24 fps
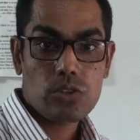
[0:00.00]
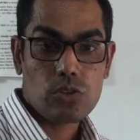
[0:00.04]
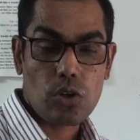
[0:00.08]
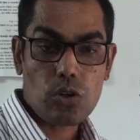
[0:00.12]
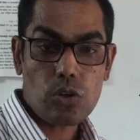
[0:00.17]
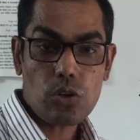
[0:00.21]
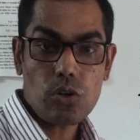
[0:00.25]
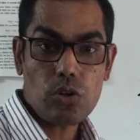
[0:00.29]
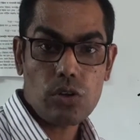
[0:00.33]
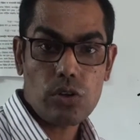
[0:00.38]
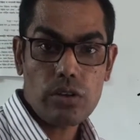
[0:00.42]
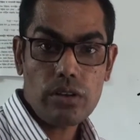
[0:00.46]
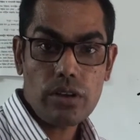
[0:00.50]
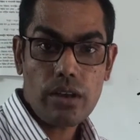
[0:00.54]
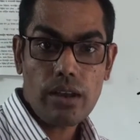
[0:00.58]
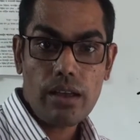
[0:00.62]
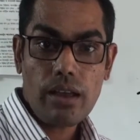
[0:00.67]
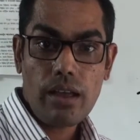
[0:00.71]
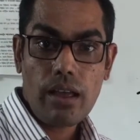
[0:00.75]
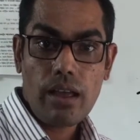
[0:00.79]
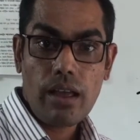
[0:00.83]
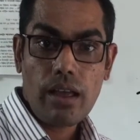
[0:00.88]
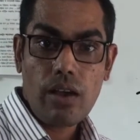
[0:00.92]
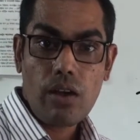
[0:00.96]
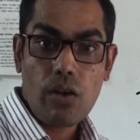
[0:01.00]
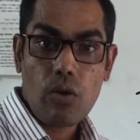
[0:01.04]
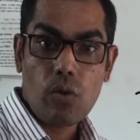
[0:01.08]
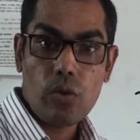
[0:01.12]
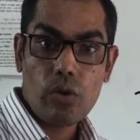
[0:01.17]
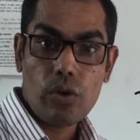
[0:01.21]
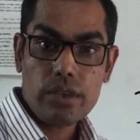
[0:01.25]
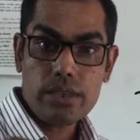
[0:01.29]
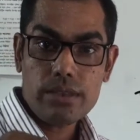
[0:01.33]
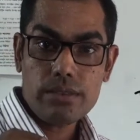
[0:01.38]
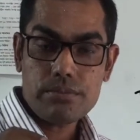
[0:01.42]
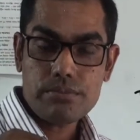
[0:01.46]
তখন
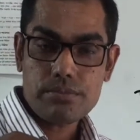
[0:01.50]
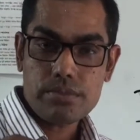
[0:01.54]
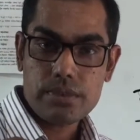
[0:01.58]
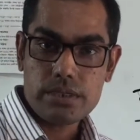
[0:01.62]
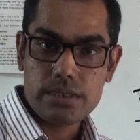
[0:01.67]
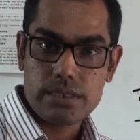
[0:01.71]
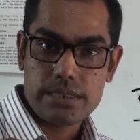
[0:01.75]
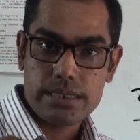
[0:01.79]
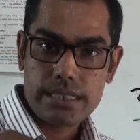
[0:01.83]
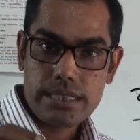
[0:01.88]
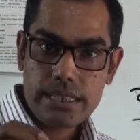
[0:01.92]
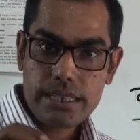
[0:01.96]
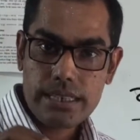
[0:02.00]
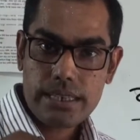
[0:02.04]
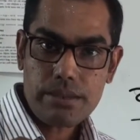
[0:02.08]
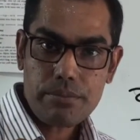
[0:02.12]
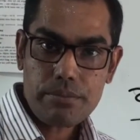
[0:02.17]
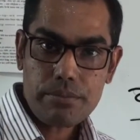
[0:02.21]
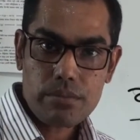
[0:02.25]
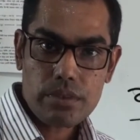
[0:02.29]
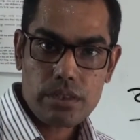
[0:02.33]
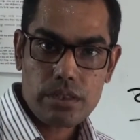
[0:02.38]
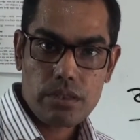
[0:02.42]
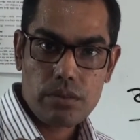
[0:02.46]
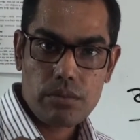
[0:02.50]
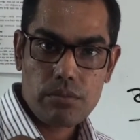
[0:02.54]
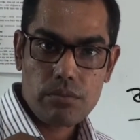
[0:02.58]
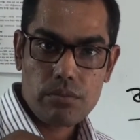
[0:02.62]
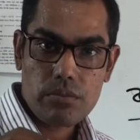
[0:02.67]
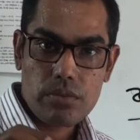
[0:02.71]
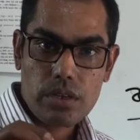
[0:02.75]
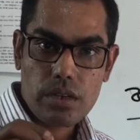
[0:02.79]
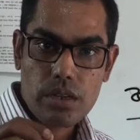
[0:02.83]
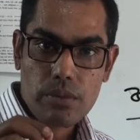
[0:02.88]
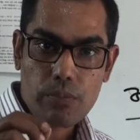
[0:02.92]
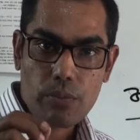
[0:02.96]
ওই যে
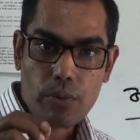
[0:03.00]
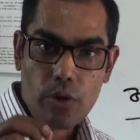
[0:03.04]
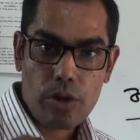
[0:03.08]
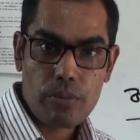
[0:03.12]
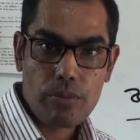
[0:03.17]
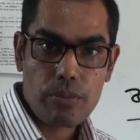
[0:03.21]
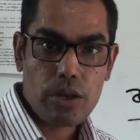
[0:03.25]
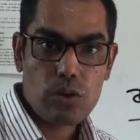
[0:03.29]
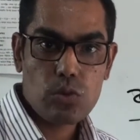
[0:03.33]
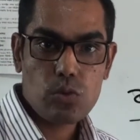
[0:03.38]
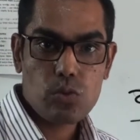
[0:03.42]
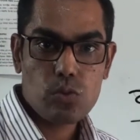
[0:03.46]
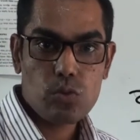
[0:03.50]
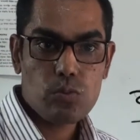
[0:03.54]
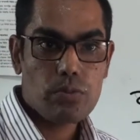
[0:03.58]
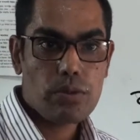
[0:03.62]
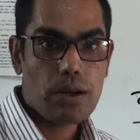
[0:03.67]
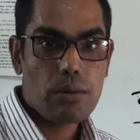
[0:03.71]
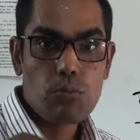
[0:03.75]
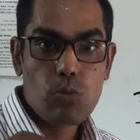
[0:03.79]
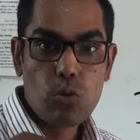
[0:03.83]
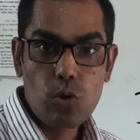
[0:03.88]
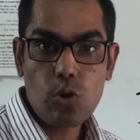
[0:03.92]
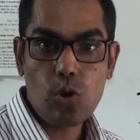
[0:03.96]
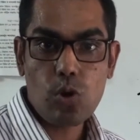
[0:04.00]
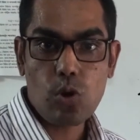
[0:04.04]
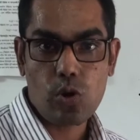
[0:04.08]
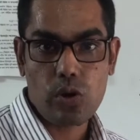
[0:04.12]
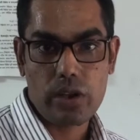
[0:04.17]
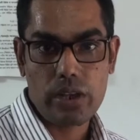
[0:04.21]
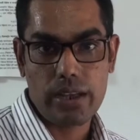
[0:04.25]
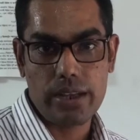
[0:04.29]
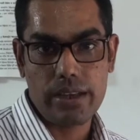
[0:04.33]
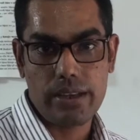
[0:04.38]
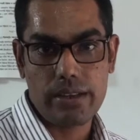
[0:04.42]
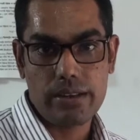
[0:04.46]
পরমাণু বা
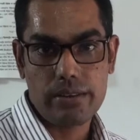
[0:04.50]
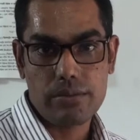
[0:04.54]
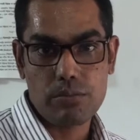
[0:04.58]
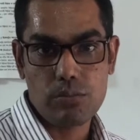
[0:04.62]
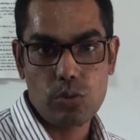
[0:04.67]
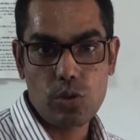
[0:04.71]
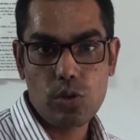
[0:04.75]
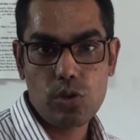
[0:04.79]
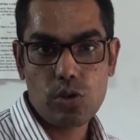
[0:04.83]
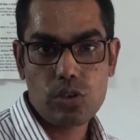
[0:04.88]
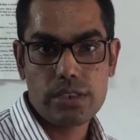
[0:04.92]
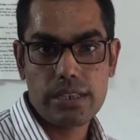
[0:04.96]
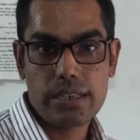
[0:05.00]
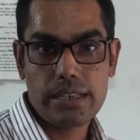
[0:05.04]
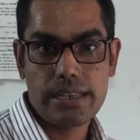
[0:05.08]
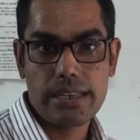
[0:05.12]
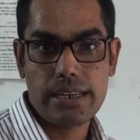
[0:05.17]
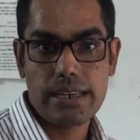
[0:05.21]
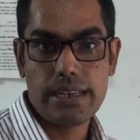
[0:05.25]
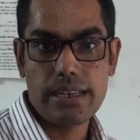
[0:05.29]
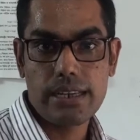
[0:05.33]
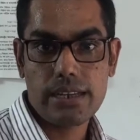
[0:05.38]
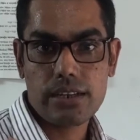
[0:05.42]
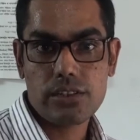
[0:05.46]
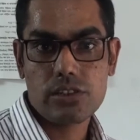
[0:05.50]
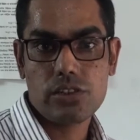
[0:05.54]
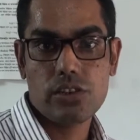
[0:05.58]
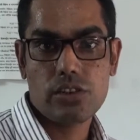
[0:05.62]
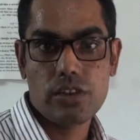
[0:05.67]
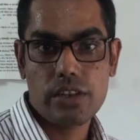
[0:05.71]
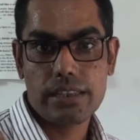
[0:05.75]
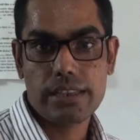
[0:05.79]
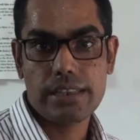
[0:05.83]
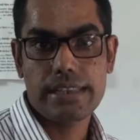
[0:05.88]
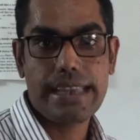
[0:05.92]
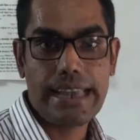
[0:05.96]
মূলকের মূলক থেকে
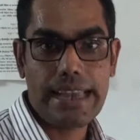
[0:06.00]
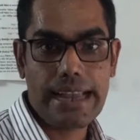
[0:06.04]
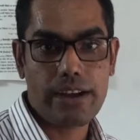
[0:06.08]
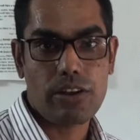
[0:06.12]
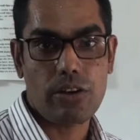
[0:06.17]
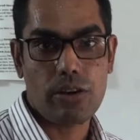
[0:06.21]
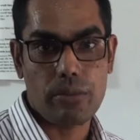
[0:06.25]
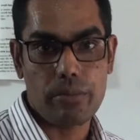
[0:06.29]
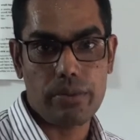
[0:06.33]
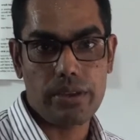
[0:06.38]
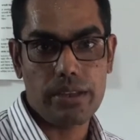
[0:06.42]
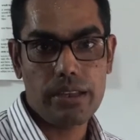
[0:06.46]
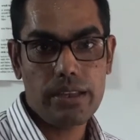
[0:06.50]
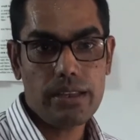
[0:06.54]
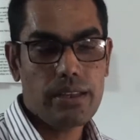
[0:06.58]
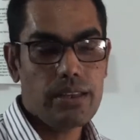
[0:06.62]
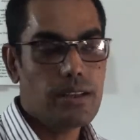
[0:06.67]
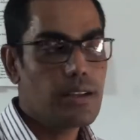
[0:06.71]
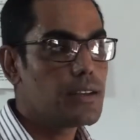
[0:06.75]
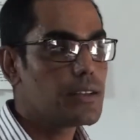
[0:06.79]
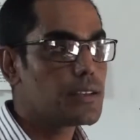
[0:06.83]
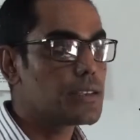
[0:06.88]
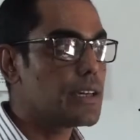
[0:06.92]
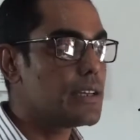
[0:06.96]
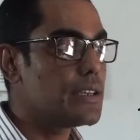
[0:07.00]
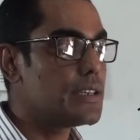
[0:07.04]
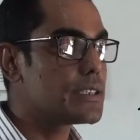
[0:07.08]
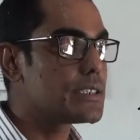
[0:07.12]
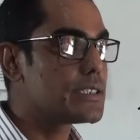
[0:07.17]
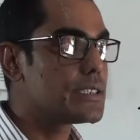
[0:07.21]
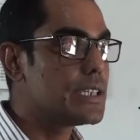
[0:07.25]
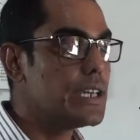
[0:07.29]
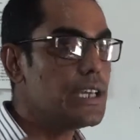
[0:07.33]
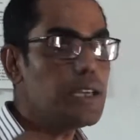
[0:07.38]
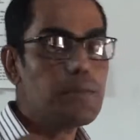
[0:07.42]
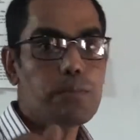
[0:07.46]
ইলেকট্রনের ত্যাগ হবে তাহলে
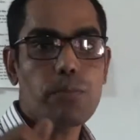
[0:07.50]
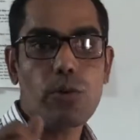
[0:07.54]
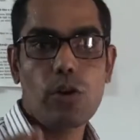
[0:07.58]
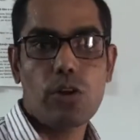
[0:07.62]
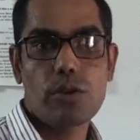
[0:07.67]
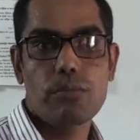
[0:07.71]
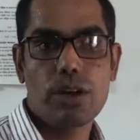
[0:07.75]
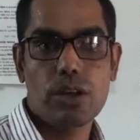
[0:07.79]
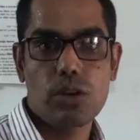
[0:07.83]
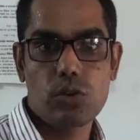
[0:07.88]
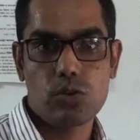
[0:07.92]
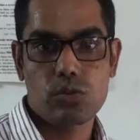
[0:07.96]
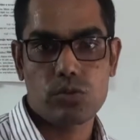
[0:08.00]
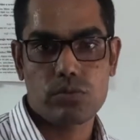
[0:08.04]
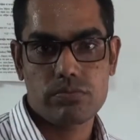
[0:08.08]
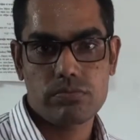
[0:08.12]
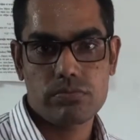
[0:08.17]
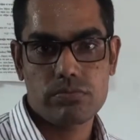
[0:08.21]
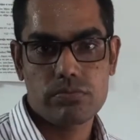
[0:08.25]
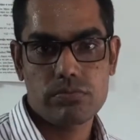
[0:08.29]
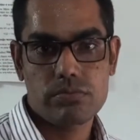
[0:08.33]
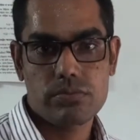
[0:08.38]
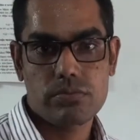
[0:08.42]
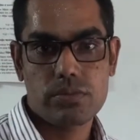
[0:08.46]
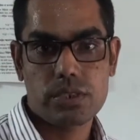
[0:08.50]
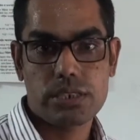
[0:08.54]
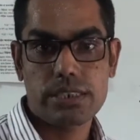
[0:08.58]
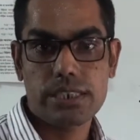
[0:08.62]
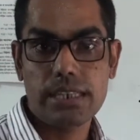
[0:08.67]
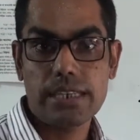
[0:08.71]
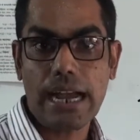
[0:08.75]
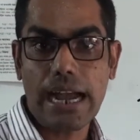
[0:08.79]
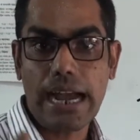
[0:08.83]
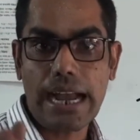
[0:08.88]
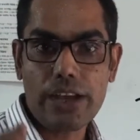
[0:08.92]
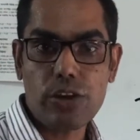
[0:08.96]
সেই পরমাণুর বা
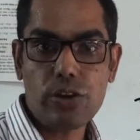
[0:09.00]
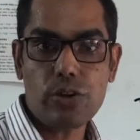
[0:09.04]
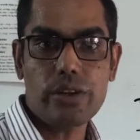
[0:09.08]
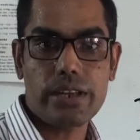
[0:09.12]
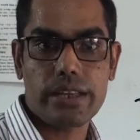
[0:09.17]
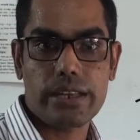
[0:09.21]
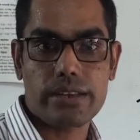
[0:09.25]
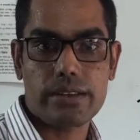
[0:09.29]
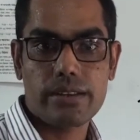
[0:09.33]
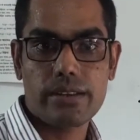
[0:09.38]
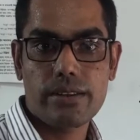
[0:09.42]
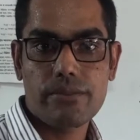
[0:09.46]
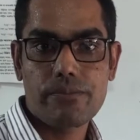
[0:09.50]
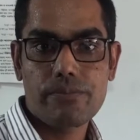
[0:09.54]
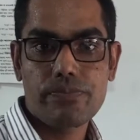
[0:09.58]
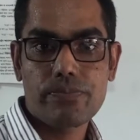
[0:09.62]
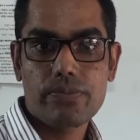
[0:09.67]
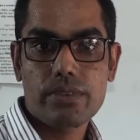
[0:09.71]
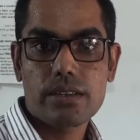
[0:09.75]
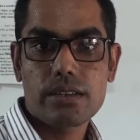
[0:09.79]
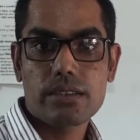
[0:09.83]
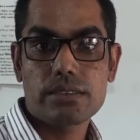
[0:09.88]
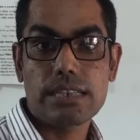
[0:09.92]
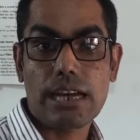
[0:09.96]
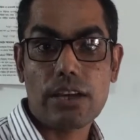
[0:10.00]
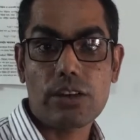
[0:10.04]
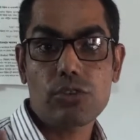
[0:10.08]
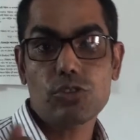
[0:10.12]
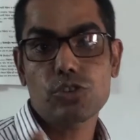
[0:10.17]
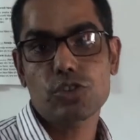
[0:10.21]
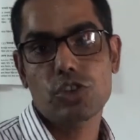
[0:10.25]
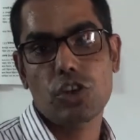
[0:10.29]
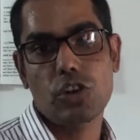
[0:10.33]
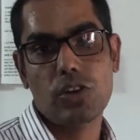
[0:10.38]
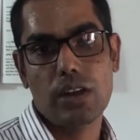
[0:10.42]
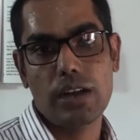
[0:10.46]
সেই আয়নের জারণ
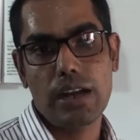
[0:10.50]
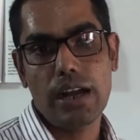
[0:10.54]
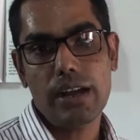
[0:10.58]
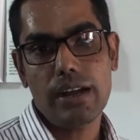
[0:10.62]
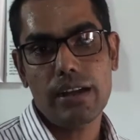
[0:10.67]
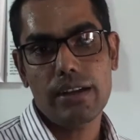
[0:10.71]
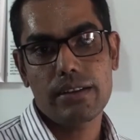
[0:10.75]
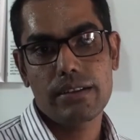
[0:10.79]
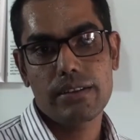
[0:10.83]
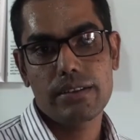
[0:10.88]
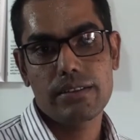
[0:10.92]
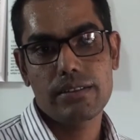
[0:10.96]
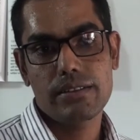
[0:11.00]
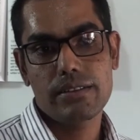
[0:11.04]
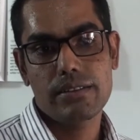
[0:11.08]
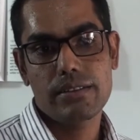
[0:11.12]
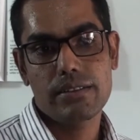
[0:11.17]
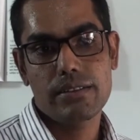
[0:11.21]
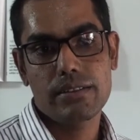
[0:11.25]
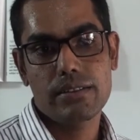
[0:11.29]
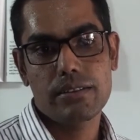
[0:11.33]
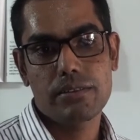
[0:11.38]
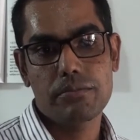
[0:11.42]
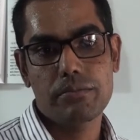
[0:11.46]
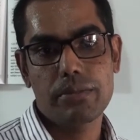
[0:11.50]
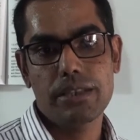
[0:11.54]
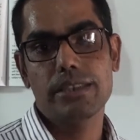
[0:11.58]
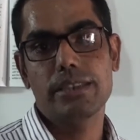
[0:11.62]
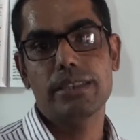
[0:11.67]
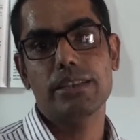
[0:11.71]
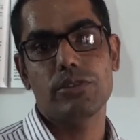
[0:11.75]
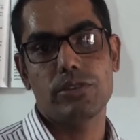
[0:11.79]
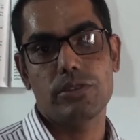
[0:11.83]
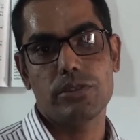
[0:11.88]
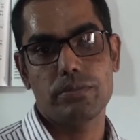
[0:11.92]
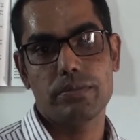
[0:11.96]
সংখ্যা
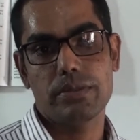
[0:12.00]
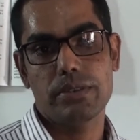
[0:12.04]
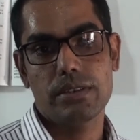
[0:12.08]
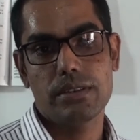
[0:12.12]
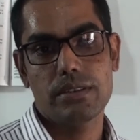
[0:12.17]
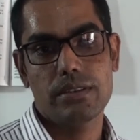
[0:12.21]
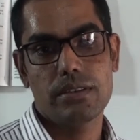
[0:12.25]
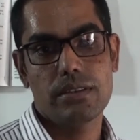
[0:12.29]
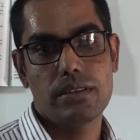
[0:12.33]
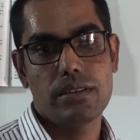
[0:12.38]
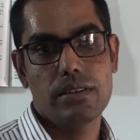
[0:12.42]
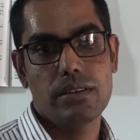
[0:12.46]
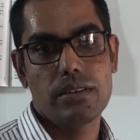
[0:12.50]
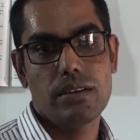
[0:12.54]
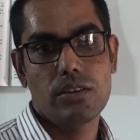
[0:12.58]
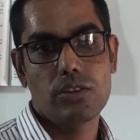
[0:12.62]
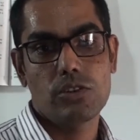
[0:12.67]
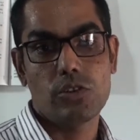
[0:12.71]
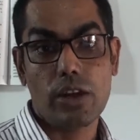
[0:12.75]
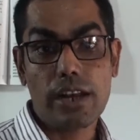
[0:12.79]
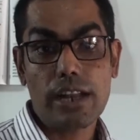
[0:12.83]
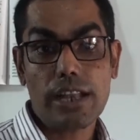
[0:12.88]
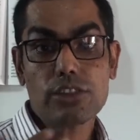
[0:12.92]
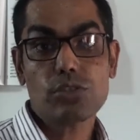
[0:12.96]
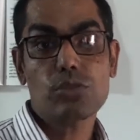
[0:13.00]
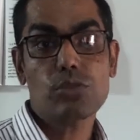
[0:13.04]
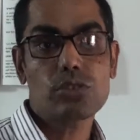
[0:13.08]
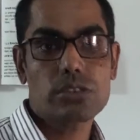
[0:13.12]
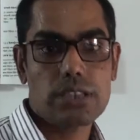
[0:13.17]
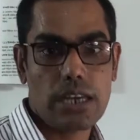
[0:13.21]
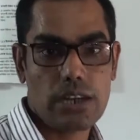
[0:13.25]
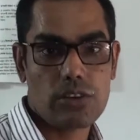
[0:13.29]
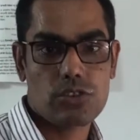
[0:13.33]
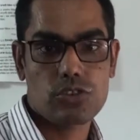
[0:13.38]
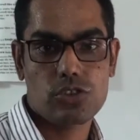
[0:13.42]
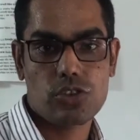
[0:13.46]
বৃদ্ধি ঘটবে ধনাত্মক
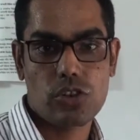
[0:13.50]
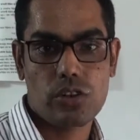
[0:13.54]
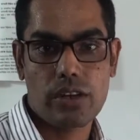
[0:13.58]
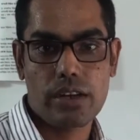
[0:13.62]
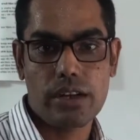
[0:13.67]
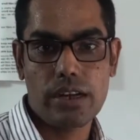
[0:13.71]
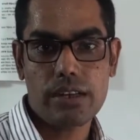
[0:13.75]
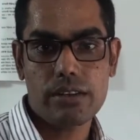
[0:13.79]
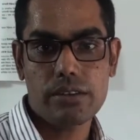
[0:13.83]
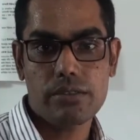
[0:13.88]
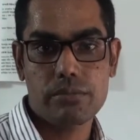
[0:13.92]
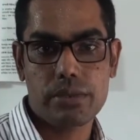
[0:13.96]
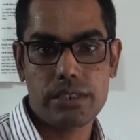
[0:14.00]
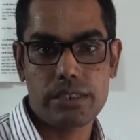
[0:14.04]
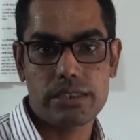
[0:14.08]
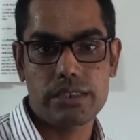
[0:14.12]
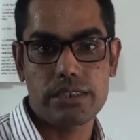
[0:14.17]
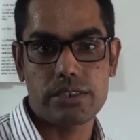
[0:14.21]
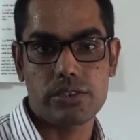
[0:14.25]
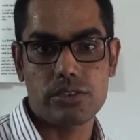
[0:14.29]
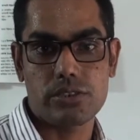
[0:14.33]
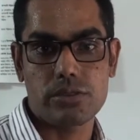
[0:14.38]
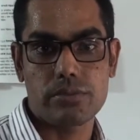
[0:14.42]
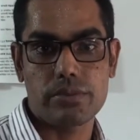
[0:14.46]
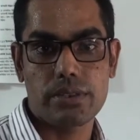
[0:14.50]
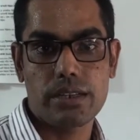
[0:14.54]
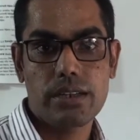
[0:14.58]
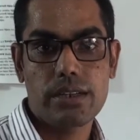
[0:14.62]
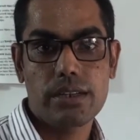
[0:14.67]
জারণ সংখ্যা বৃদ্ধি ঘটবে